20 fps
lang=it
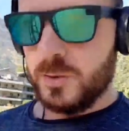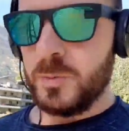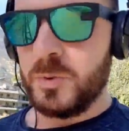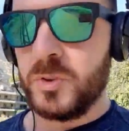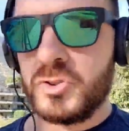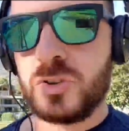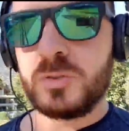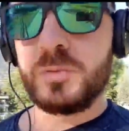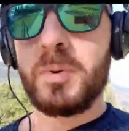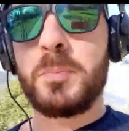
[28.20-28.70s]

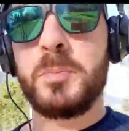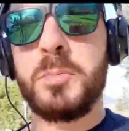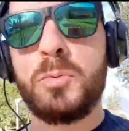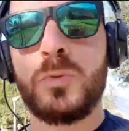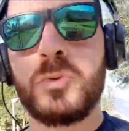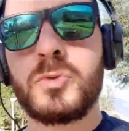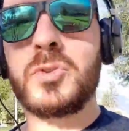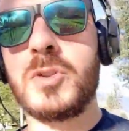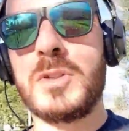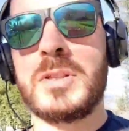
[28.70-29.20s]
cominciamo
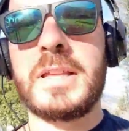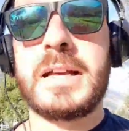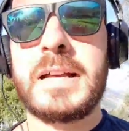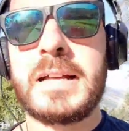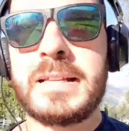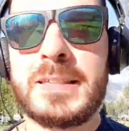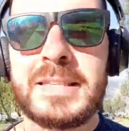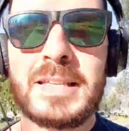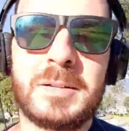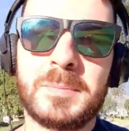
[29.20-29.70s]
appunto
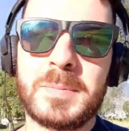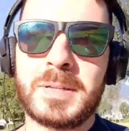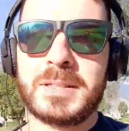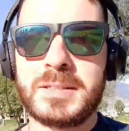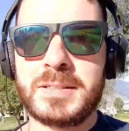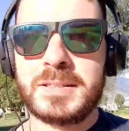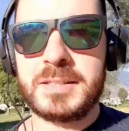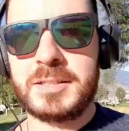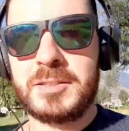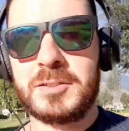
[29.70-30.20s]
da, dal
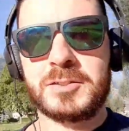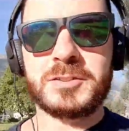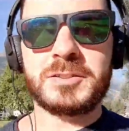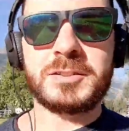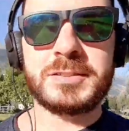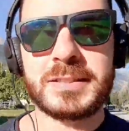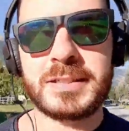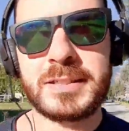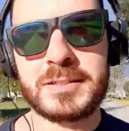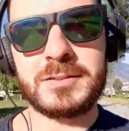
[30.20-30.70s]
mattino
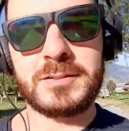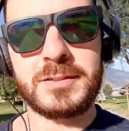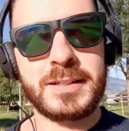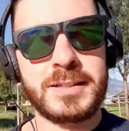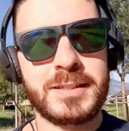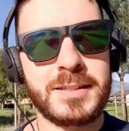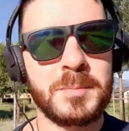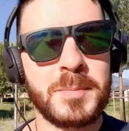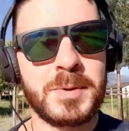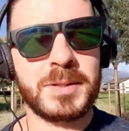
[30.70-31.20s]
saranno
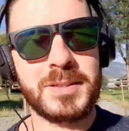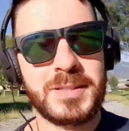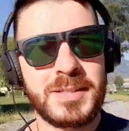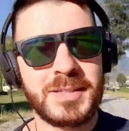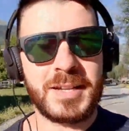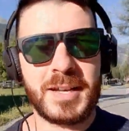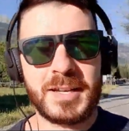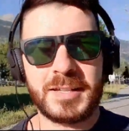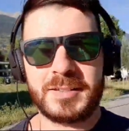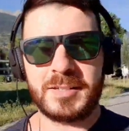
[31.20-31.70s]
tante
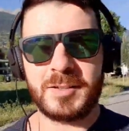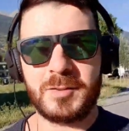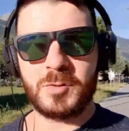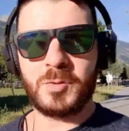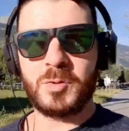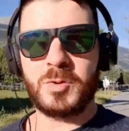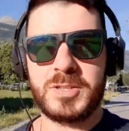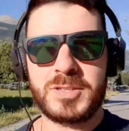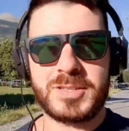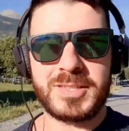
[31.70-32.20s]
mattinate in
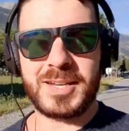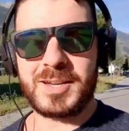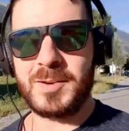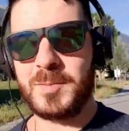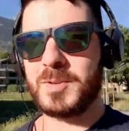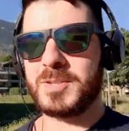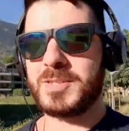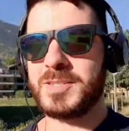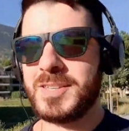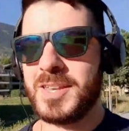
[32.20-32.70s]
cui
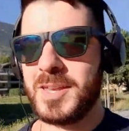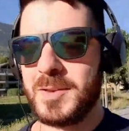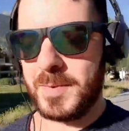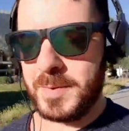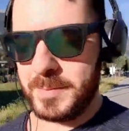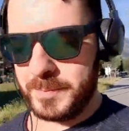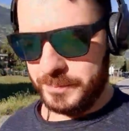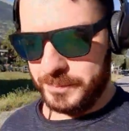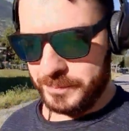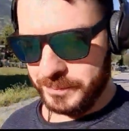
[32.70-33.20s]
staremo
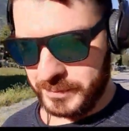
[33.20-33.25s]
assieme